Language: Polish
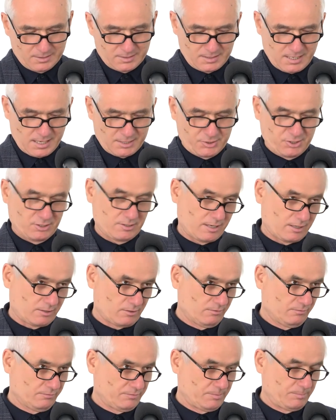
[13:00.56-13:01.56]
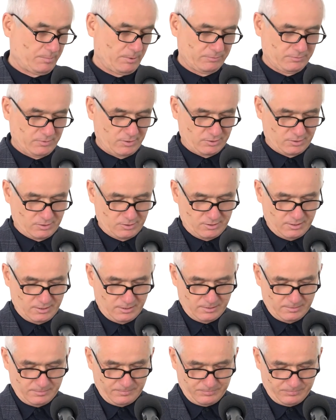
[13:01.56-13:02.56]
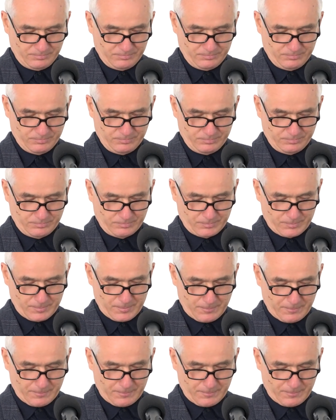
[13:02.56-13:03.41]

Znacie taką wypowiedź, gdy mm,